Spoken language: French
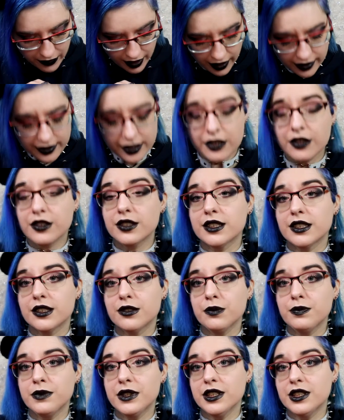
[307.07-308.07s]
Ah d'accord, c'est
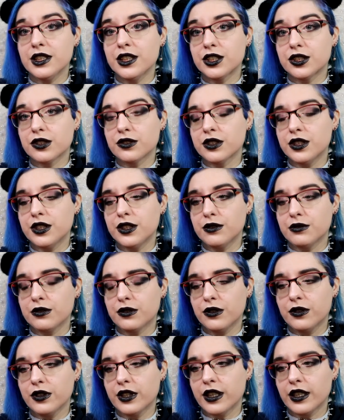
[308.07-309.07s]
deux petits échantillons.
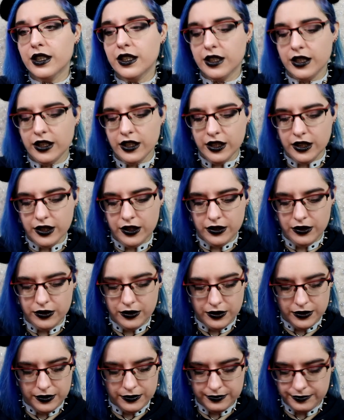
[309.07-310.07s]
Ok.
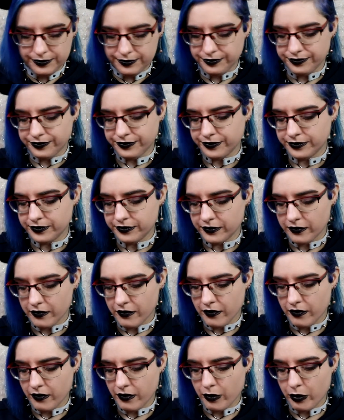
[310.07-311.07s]
Euh,
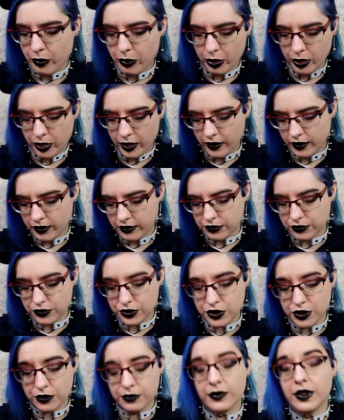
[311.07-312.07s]
donc
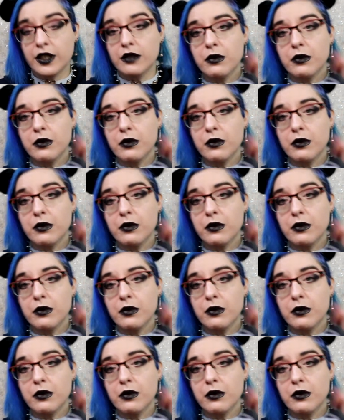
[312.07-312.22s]
je te mets,